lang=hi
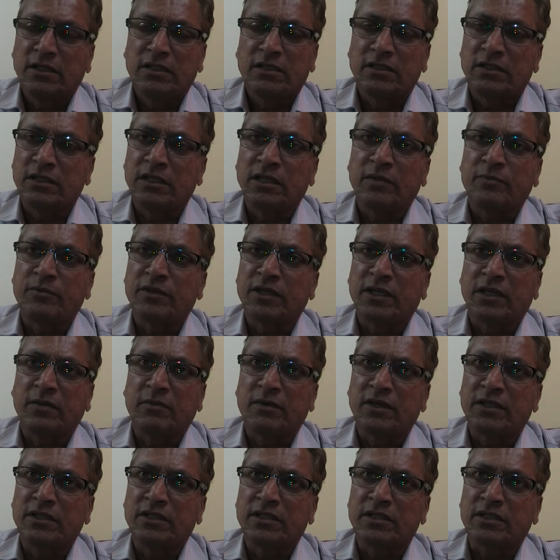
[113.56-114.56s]
तीन हफ्ते के
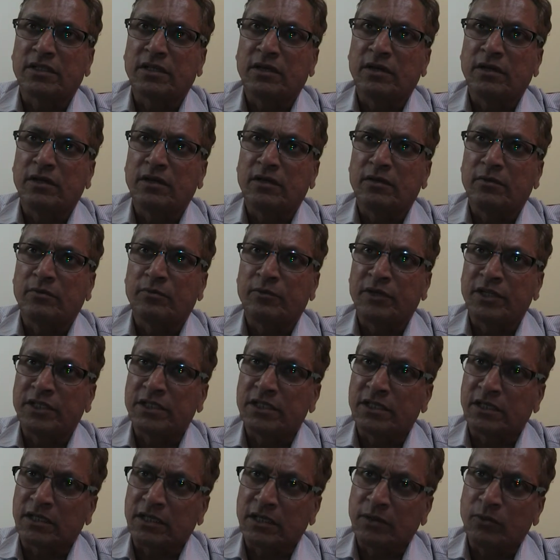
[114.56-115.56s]
बाद इसका
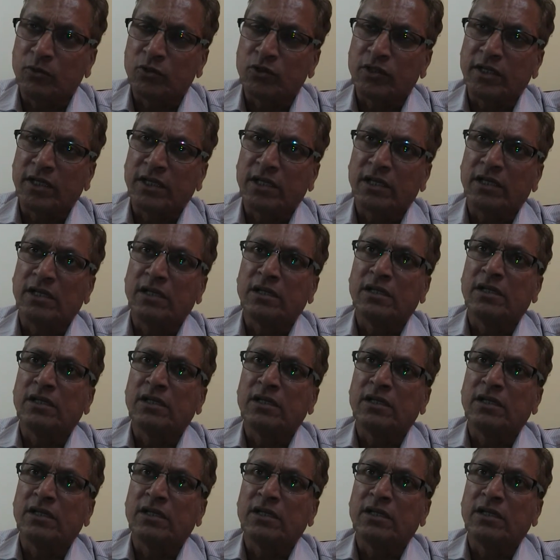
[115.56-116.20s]
प्रेशर कम हो जाएगा